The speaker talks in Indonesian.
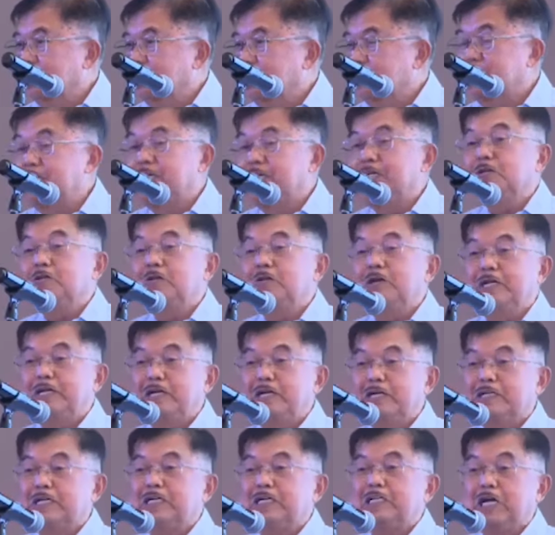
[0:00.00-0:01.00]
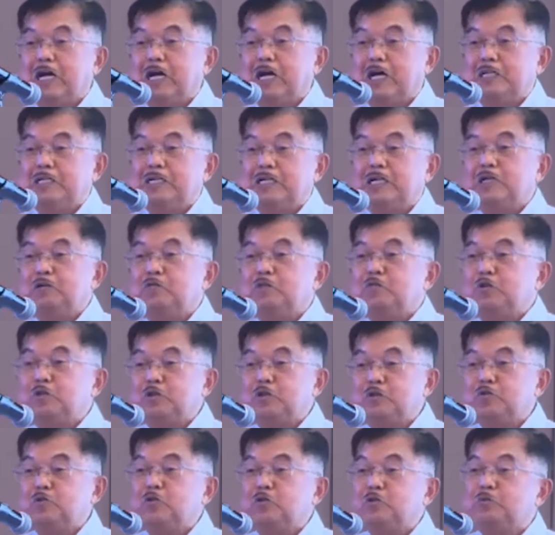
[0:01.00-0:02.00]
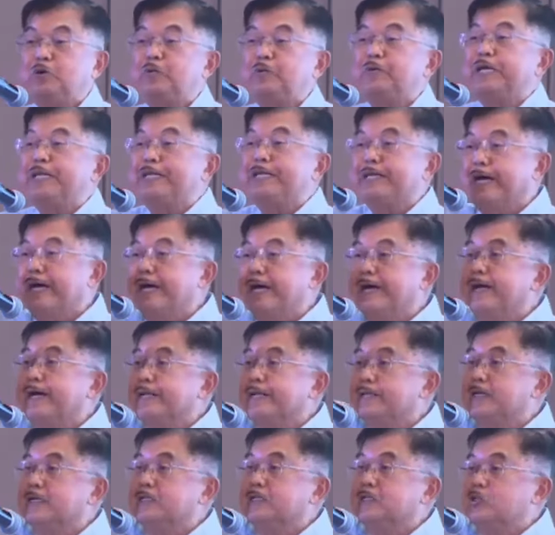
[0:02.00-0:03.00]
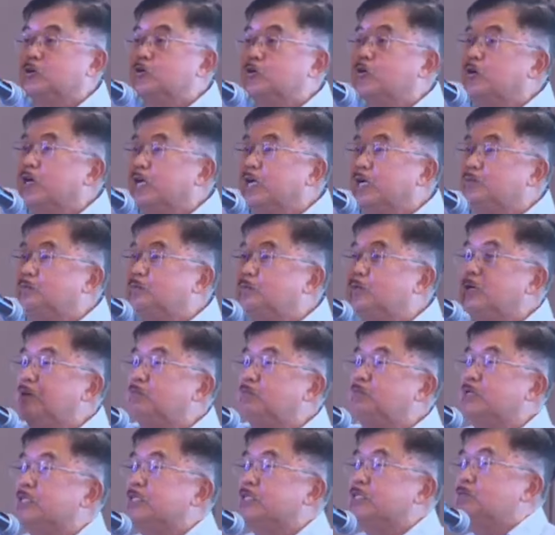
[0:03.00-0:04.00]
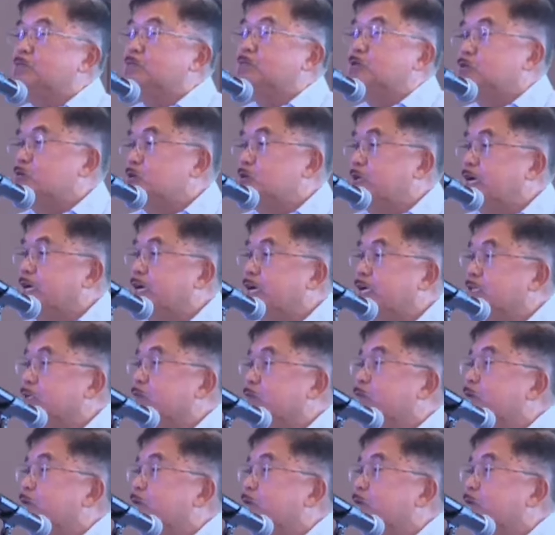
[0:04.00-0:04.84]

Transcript: Jadi itulah yang kita jadi untuk pemerintah akan datang tolonglah dipilih menteri betul yang ngerti